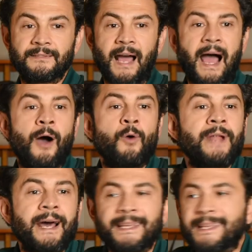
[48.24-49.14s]
ha
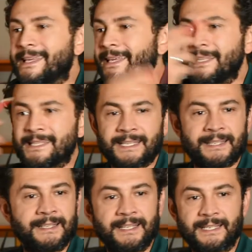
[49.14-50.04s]
una ricchezza
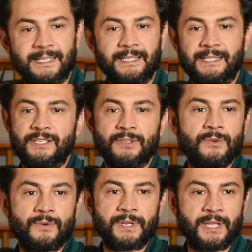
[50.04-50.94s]
di
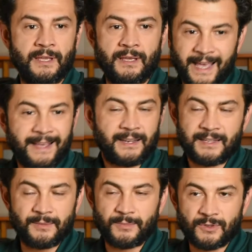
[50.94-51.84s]
descrizione, è
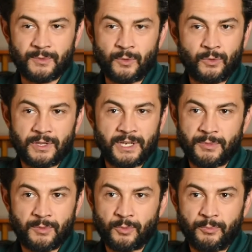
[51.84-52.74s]
incredibile, insomma è uno dei
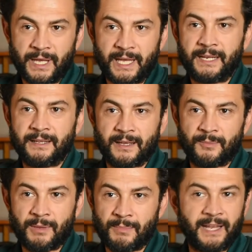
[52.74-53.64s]
libri più belli che
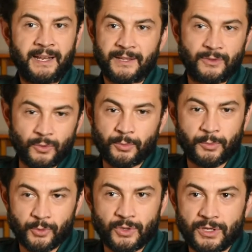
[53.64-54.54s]
abbia mai letto
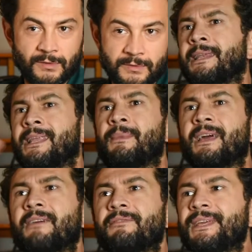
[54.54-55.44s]
proprio io. La
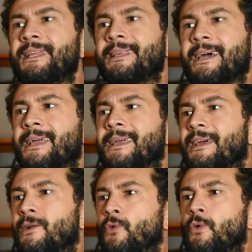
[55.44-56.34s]
meraviglia è
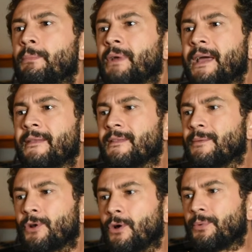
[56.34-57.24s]
che lui
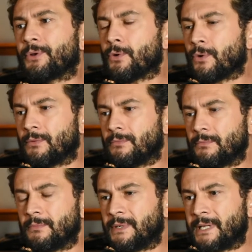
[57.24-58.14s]
prende proprio
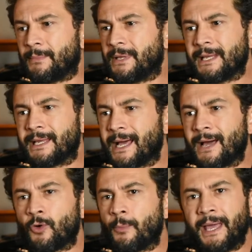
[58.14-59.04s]

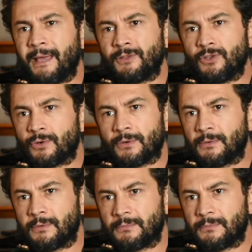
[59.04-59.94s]
l'americano medio
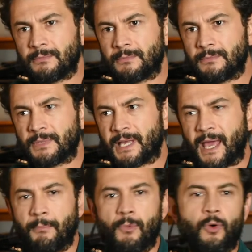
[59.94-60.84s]

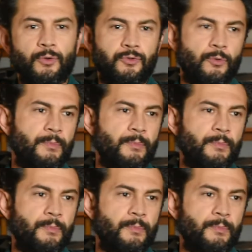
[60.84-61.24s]
che è molto